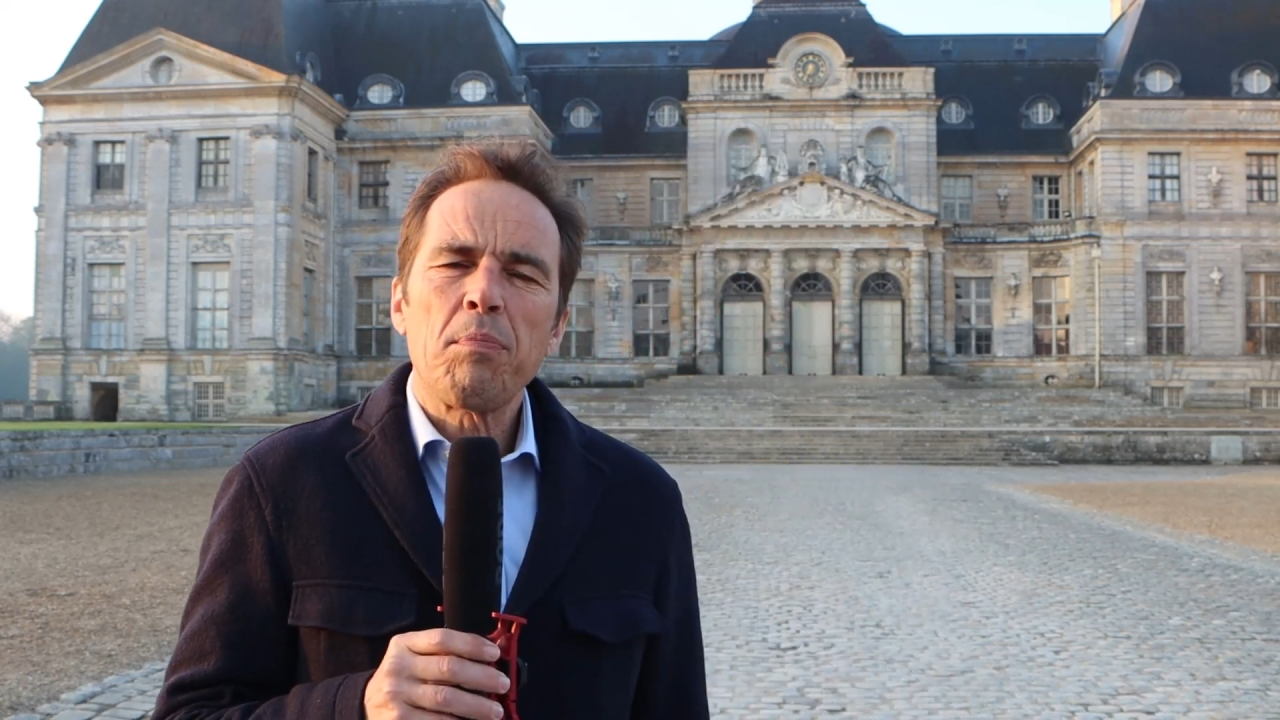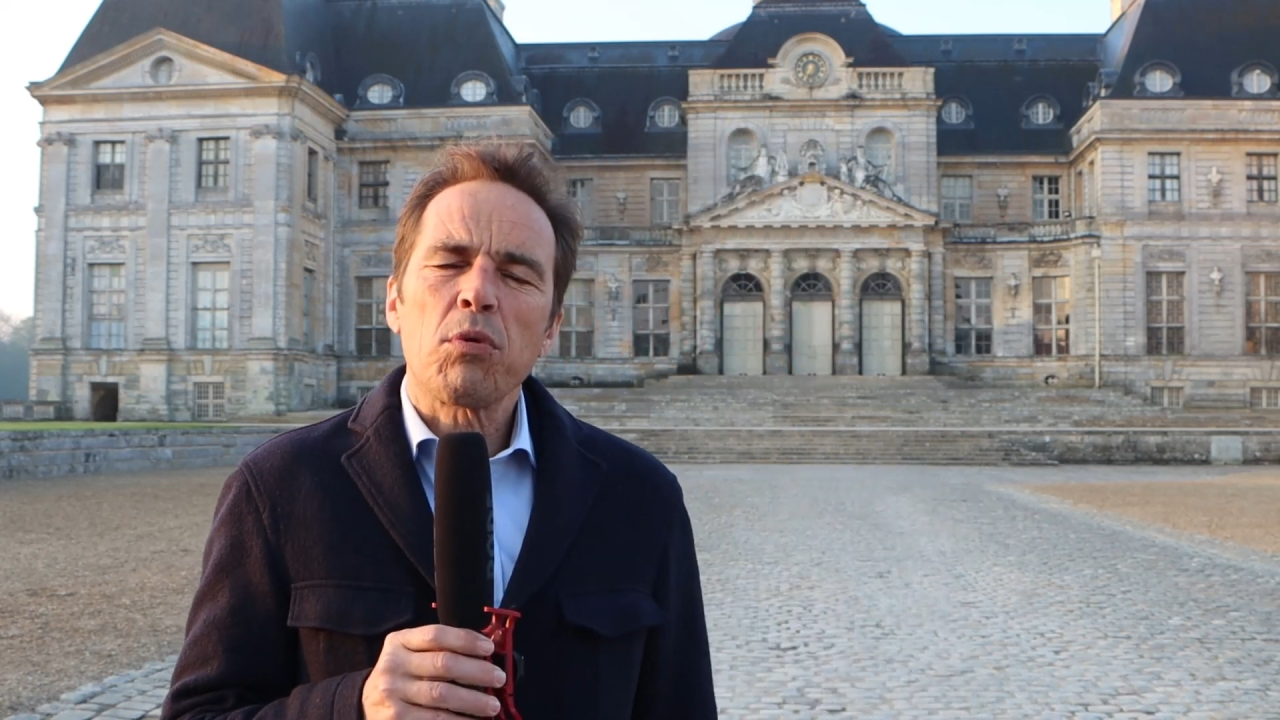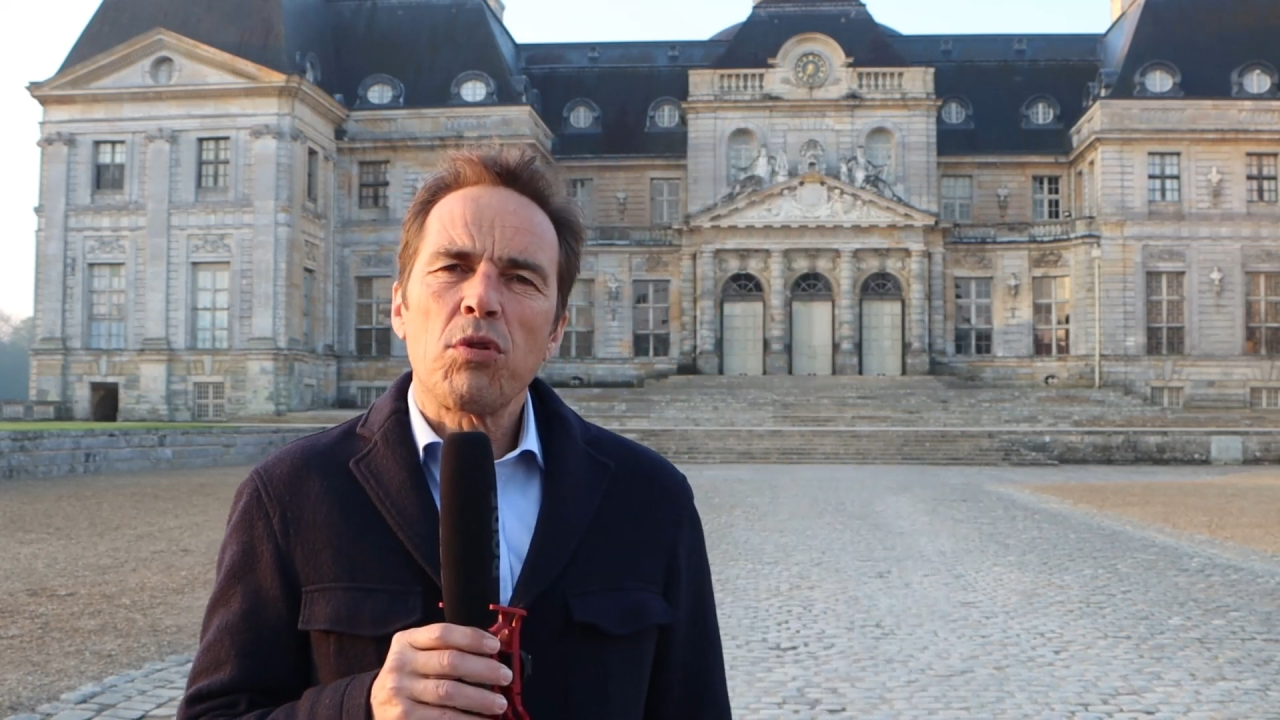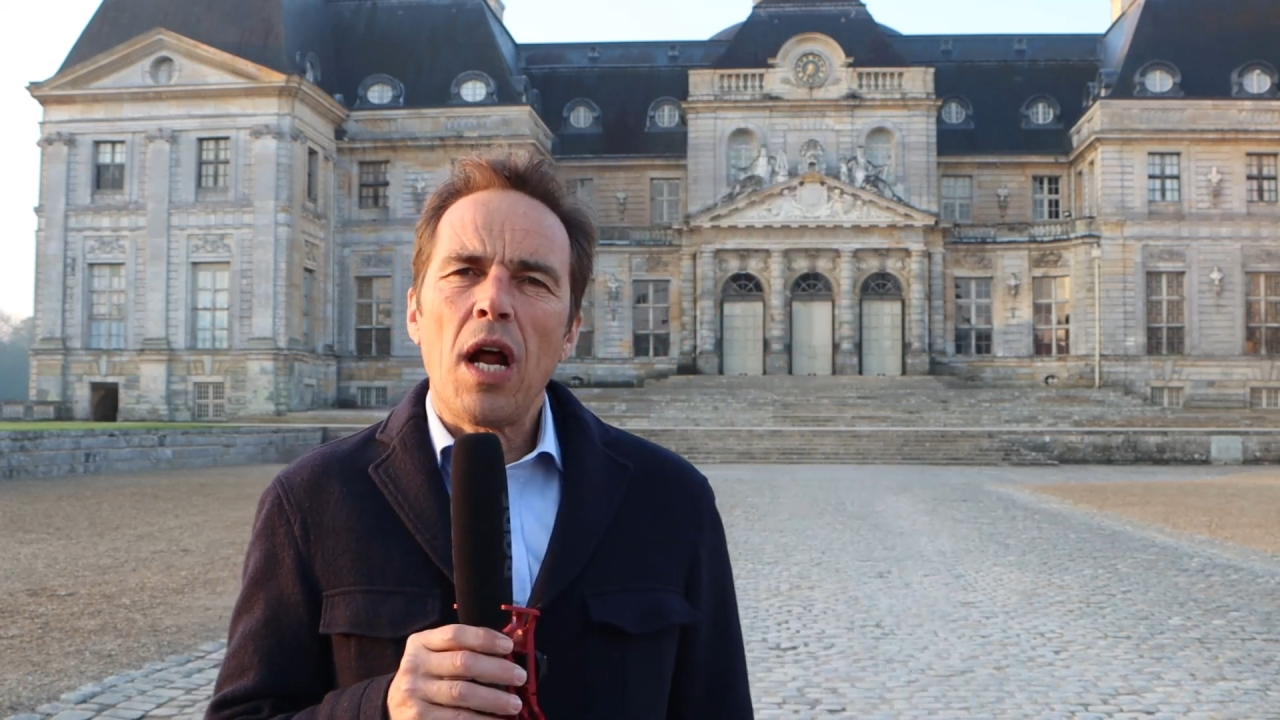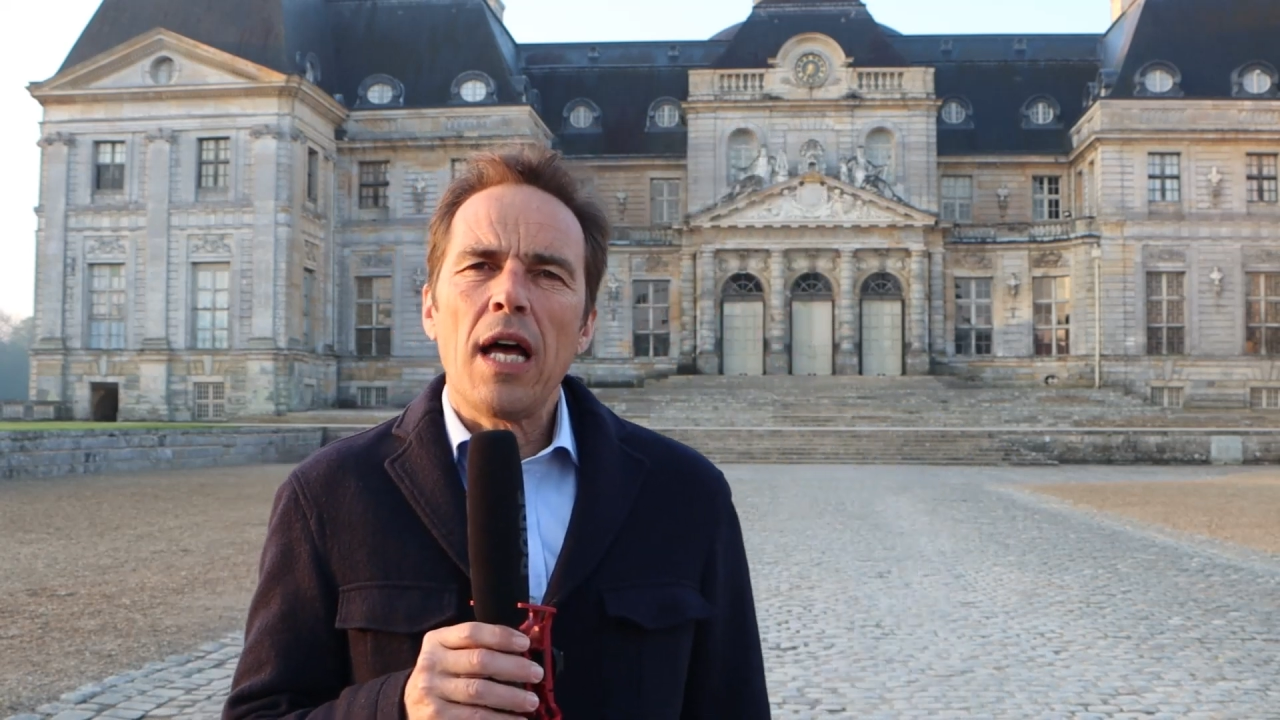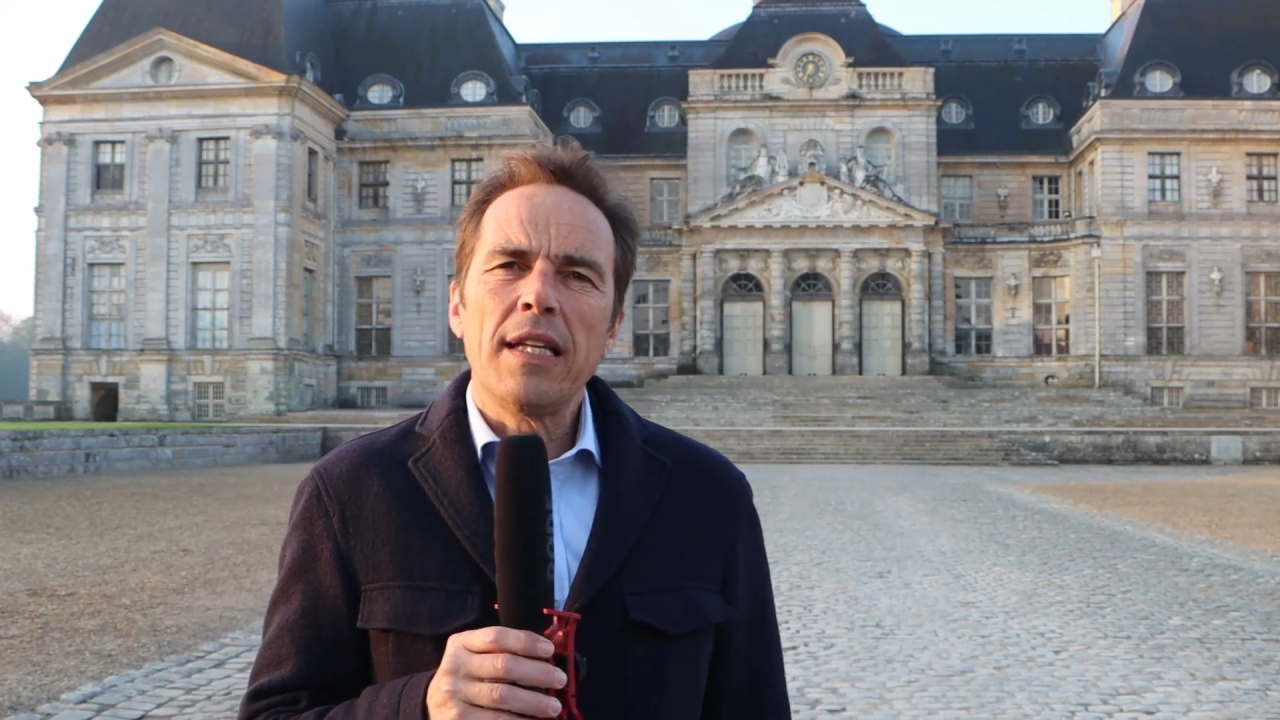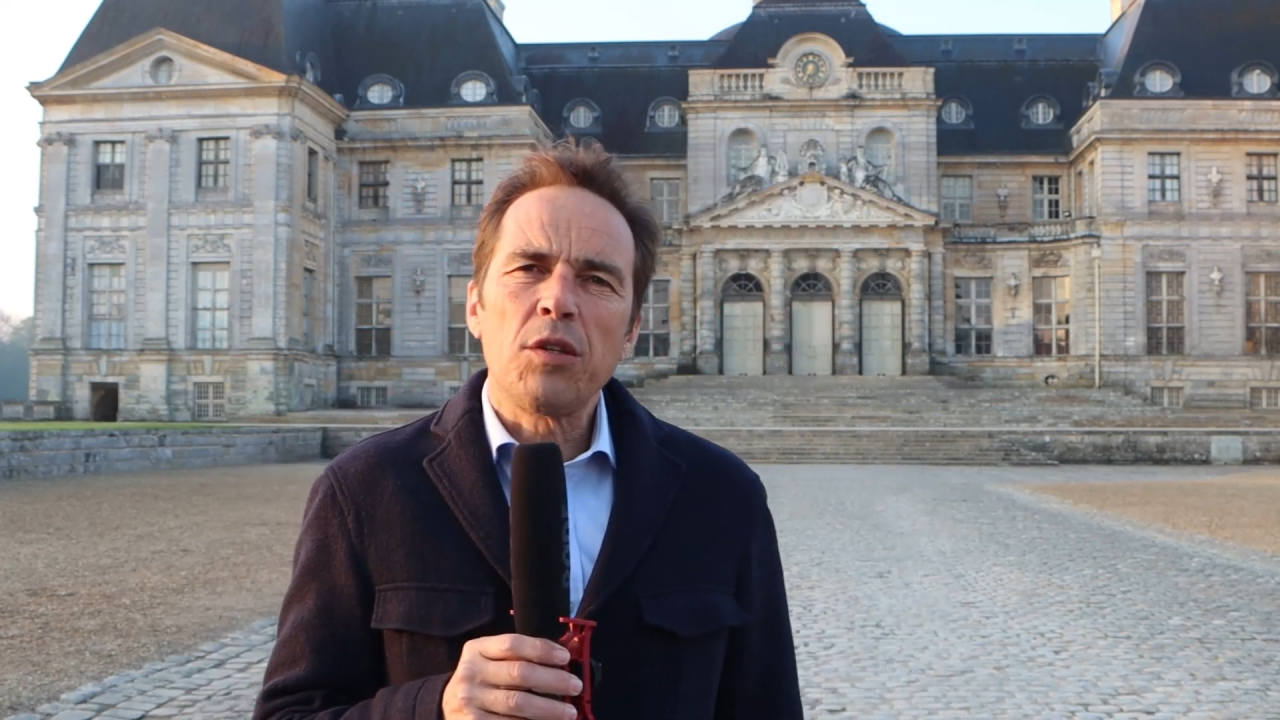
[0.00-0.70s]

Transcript: pour cela